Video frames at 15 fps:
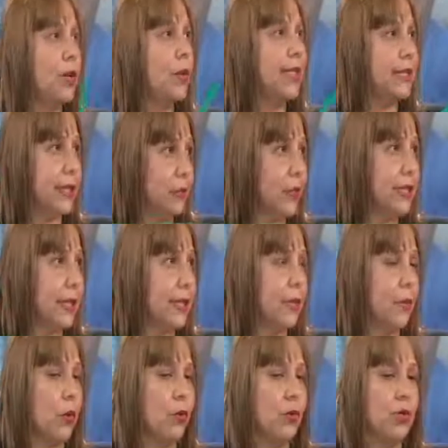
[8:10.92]
en cuenta en nuestra
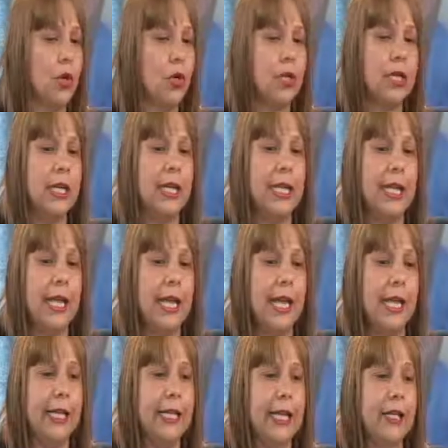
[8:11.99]
revolución
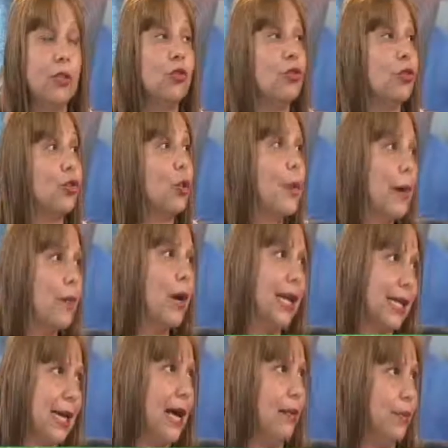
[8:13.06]
es que nosotros vamos
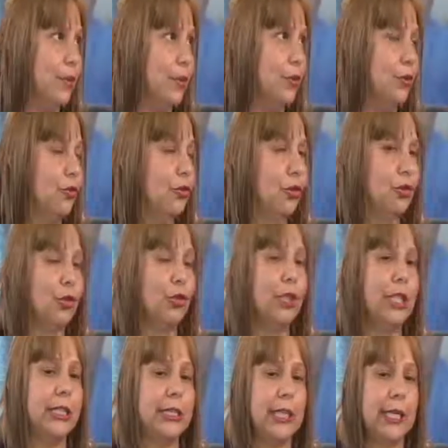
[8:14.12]
al campo. Nosotros
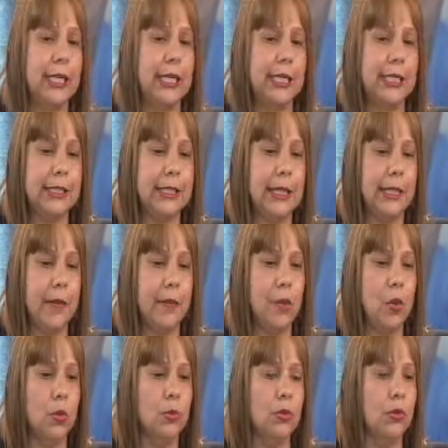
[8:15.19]
ahorita
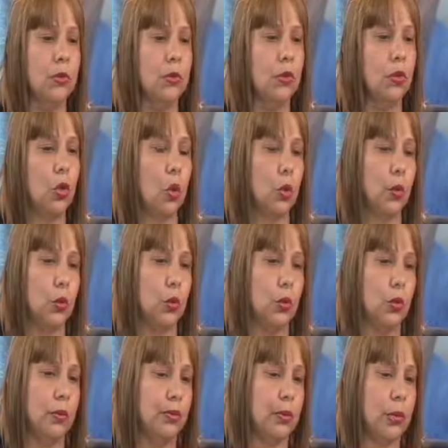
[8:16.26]
tenemos,
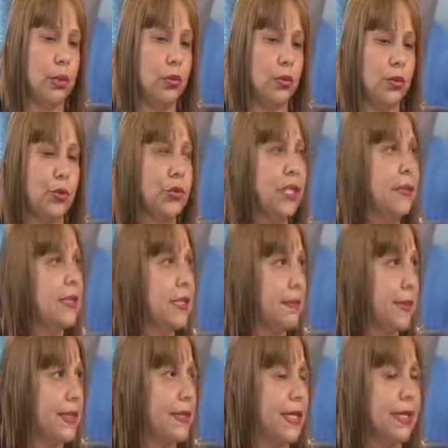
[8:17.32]
como por instrucción del
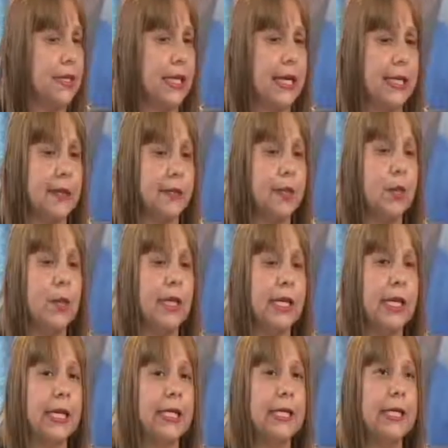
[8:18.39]
vicepresidente de la
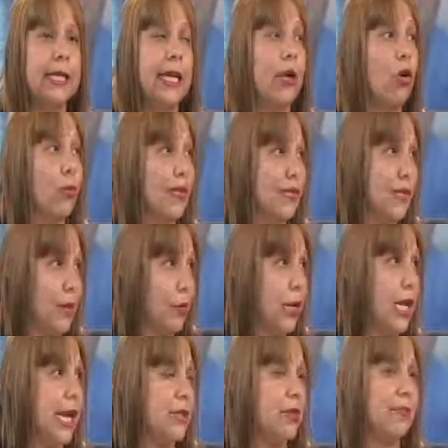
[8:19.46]
República, comenzamos
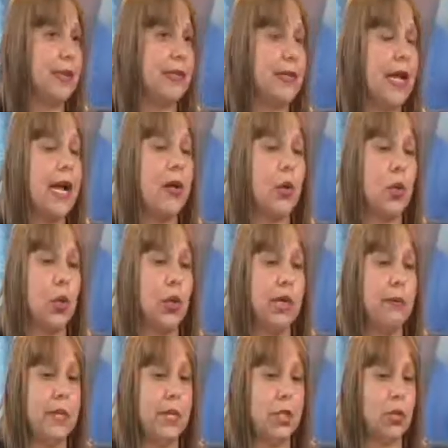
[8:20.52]
el año pasado con
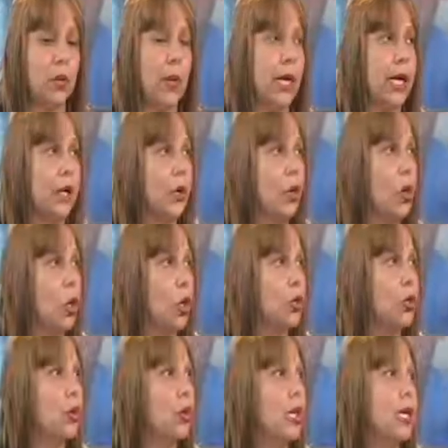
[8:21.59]
el ministro Juan Carlos
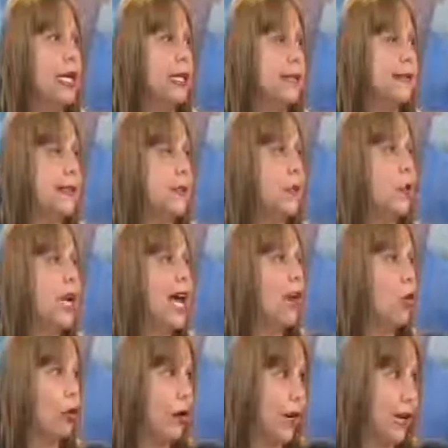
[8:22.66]
Loyo, hicimos las
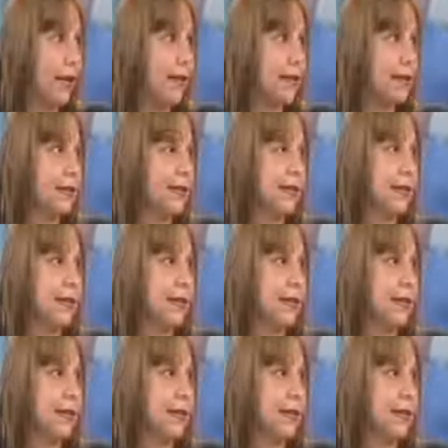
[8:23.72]
jornadas